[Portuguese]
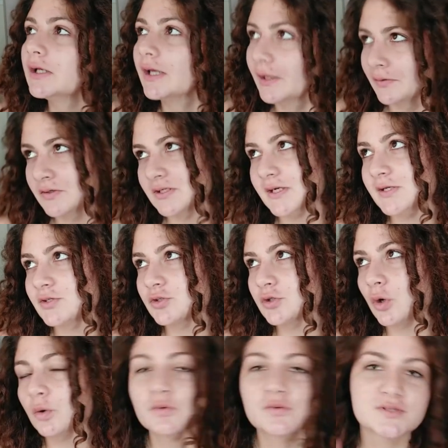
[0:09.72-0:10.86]
Eu já
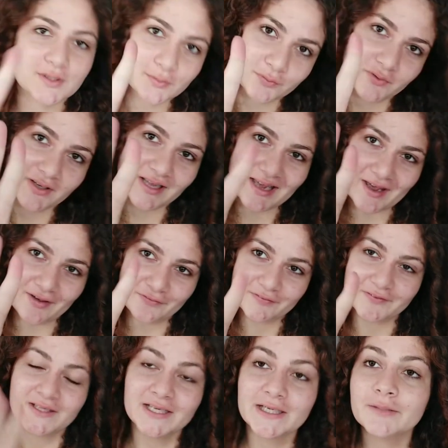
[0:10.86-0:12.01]
estou no segundo day
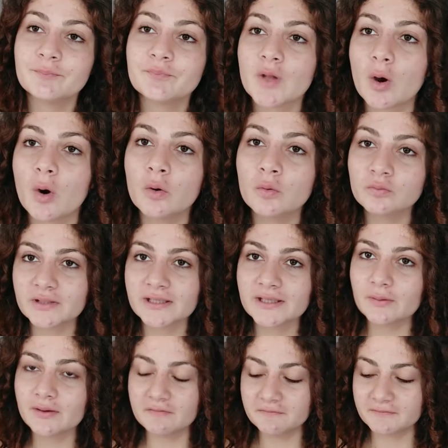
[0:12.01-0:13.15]
after, ontem
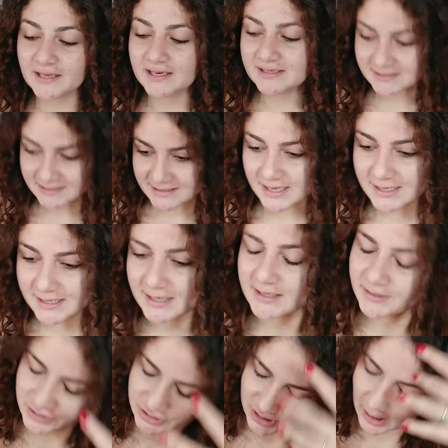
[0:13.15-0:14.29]
eu revitalizei
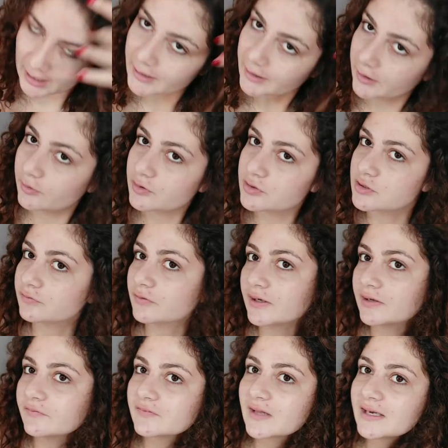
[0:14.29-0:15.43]
ele já e hoje eu vou
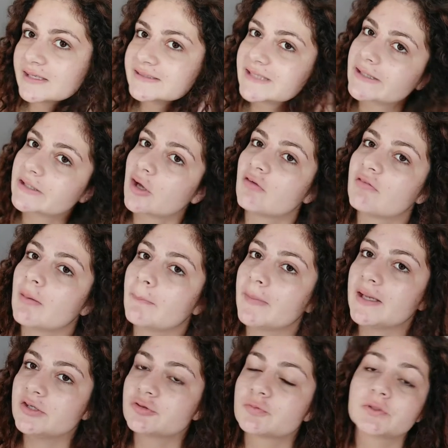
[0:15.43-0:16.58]
revitalizar
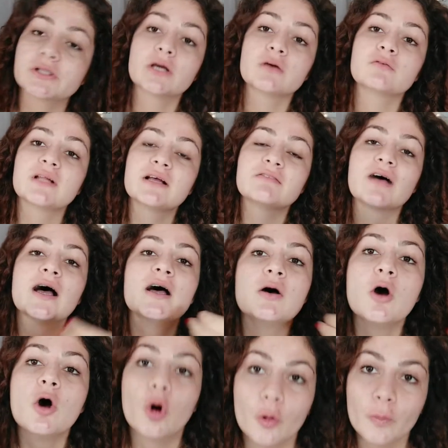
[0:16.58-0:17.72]
novamente porque eu vou lavar
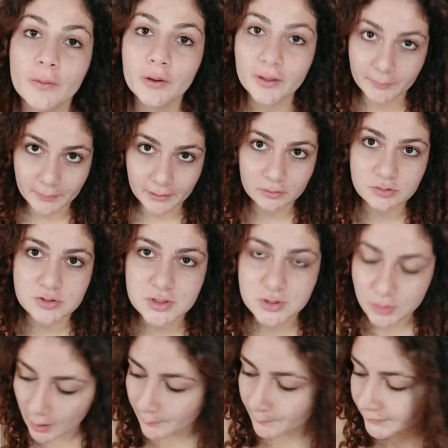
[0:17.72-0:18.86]
o meu cabelo
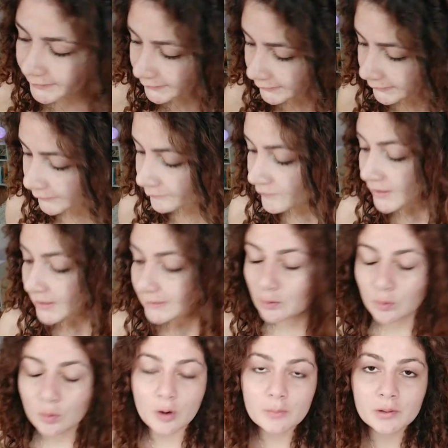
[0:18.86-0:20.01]
só amanhã.
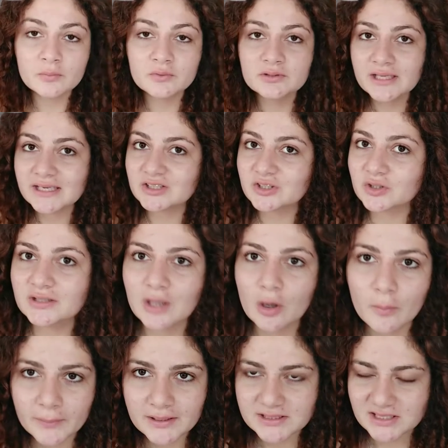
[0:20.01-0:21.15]
Então, como eu mudei
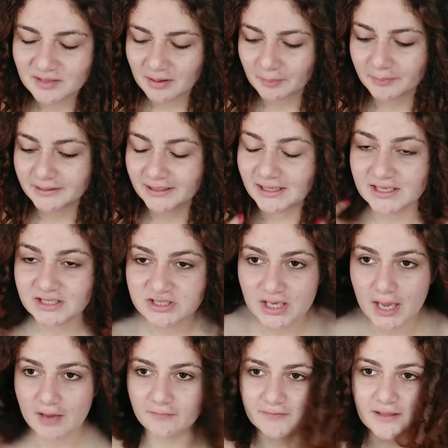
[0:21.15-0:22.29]
totalmente a minha maneira de
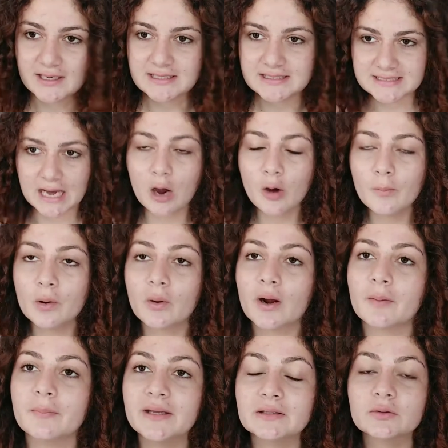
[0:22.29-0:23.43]
revitalizar o meu
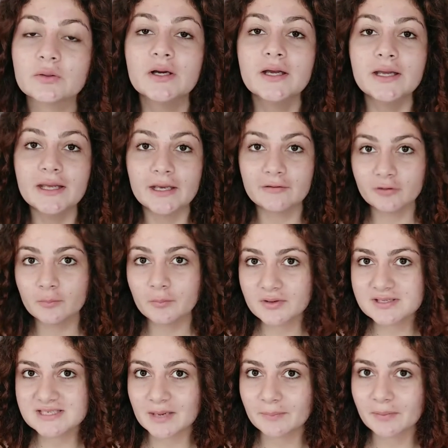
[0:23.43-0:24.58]
cabelo, eu vou
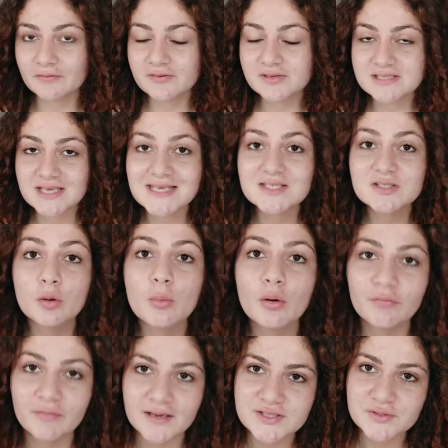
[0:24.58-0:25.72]
mostrar pra vocês como eu
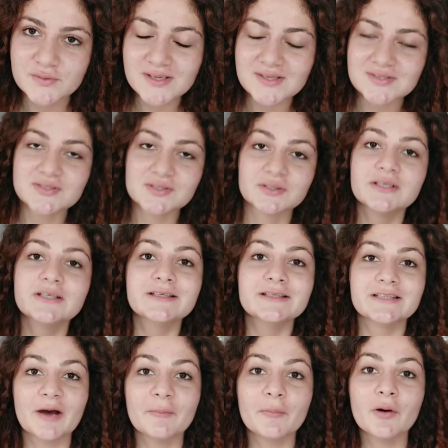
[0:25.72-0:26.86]
faço isso
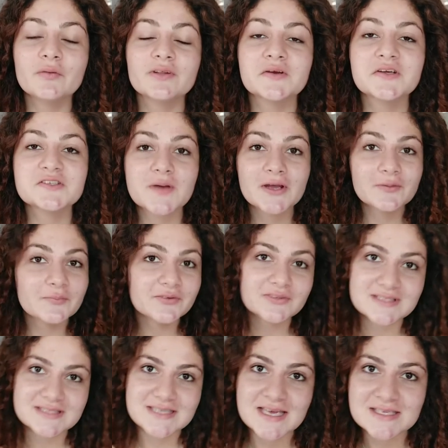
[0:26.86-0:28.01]
tá bom? Então espero muito
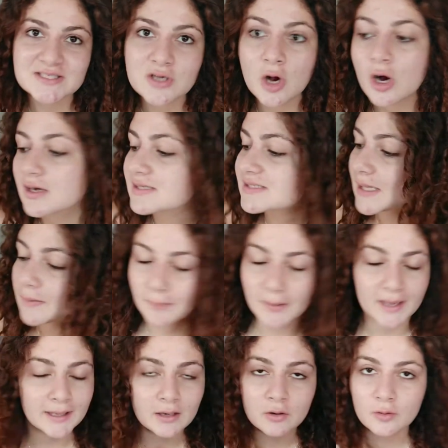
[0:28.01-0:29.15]
que vocês gostem,
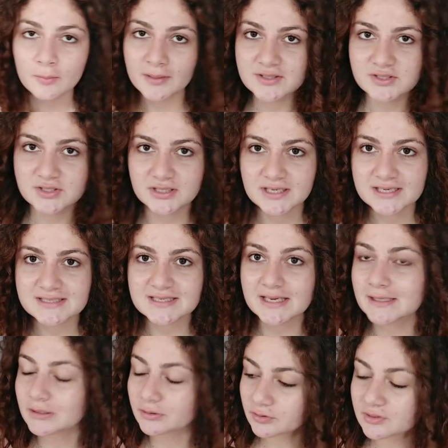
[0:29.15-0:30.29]
peguem algumas dicas
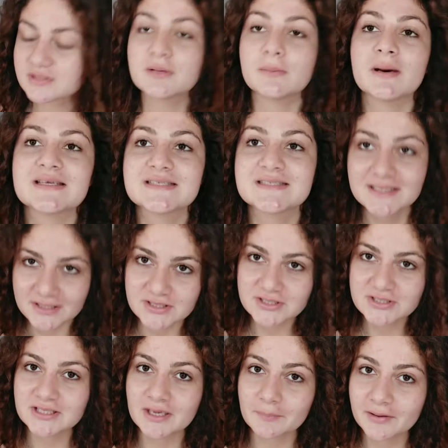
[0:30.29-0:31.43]
aí que eu trouxe bastante
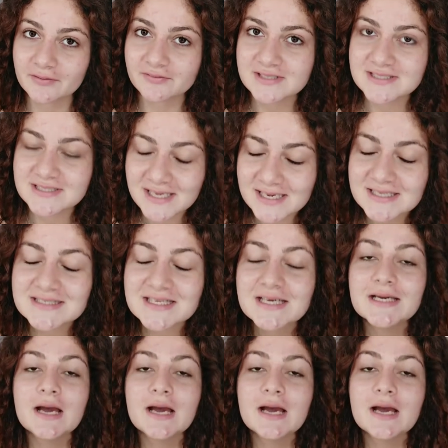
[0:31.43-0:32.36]
dica pra vocês